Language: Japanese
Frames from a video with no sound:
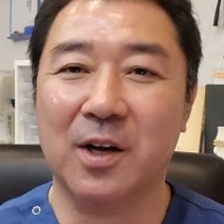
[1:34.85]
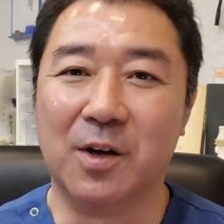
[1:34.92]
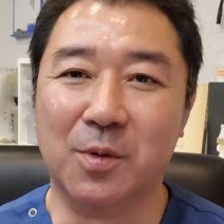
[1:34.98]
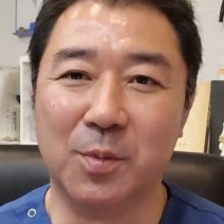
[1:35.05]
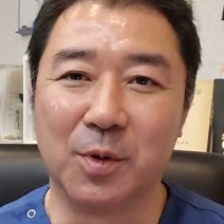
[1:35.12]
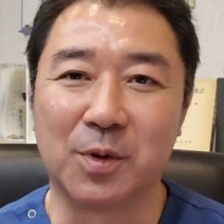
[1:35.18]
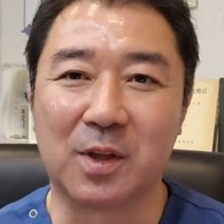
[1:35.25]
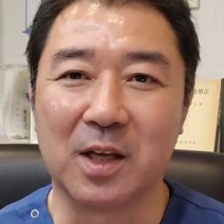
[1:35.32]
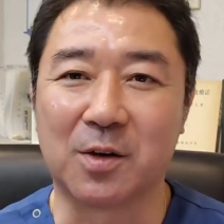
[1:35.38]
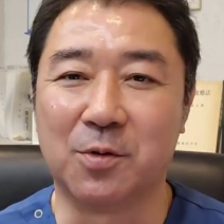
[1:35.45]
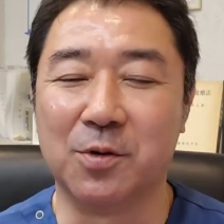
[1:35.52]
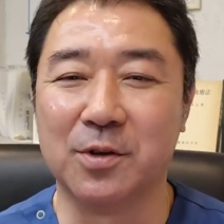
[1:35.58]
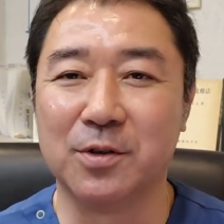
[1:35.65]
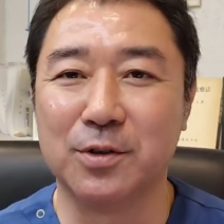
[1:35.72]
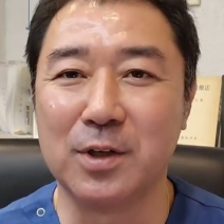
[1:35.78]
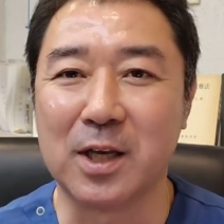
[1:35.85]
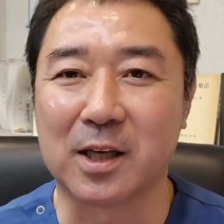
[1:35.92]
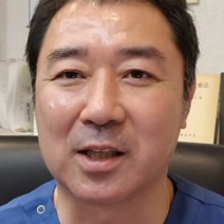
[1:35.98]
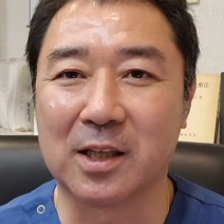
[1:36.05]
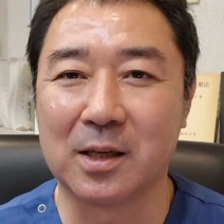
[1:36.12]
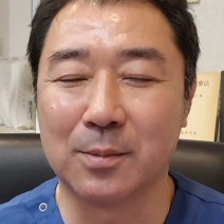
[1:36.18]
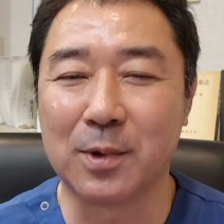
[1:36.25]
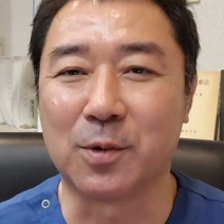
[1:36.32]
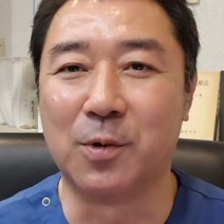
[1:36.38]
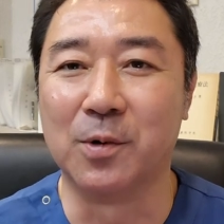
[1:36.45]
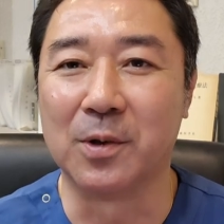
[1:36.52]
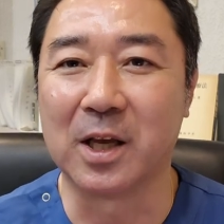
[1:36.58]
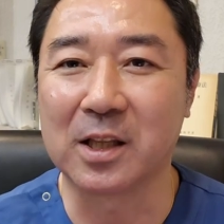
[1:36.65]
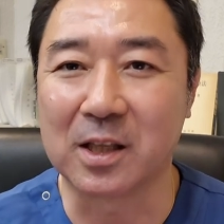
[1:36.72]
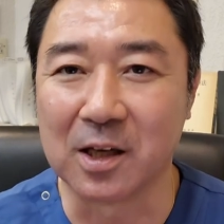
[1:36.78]
思ってこういうふうにやったらばこ
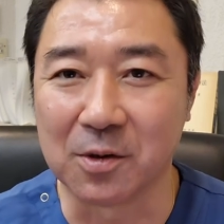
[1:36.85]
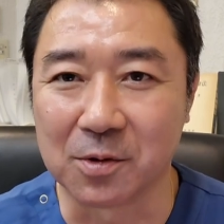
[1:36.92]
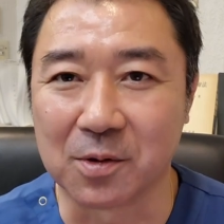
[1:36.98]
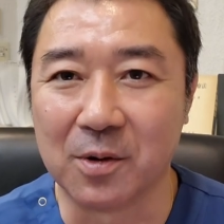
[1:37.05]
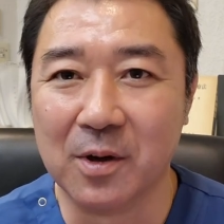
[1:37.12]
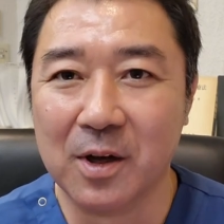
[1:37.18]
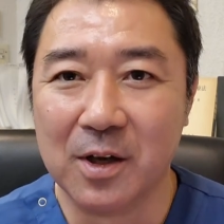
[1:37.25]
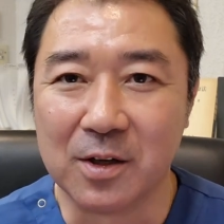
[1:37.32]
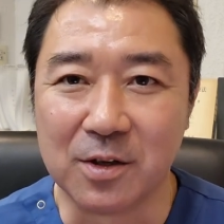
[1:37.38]
うなったよと